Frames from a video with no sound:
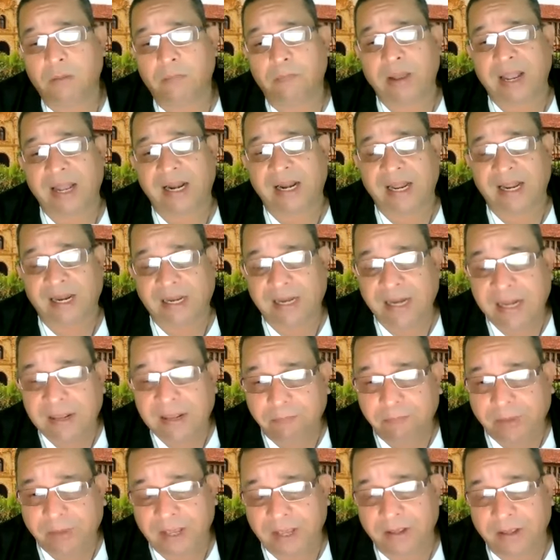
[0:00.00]
para el
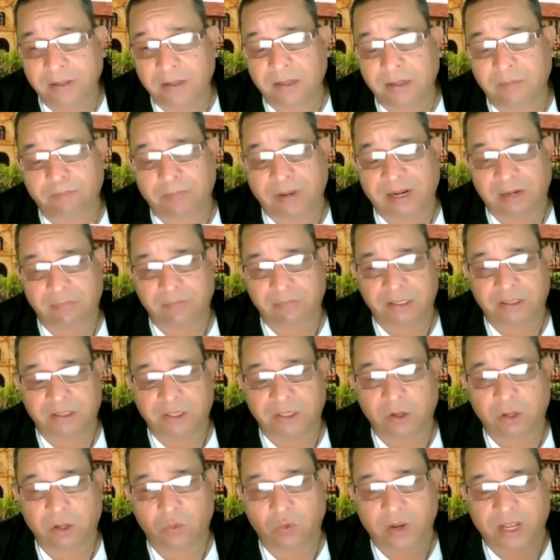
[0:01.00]
IPE y para el
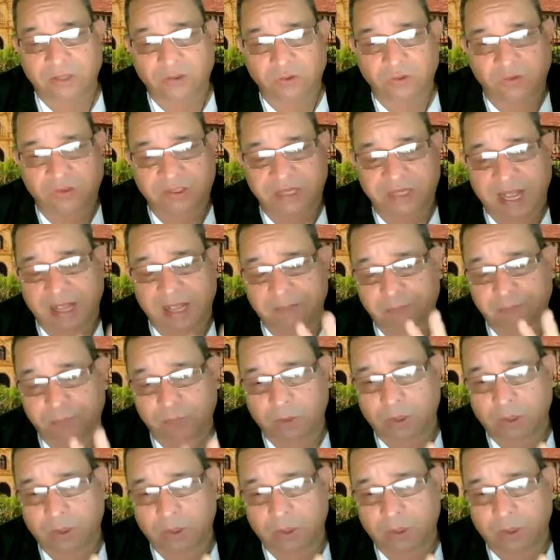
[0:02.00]
Ministerio de Educación. O sea,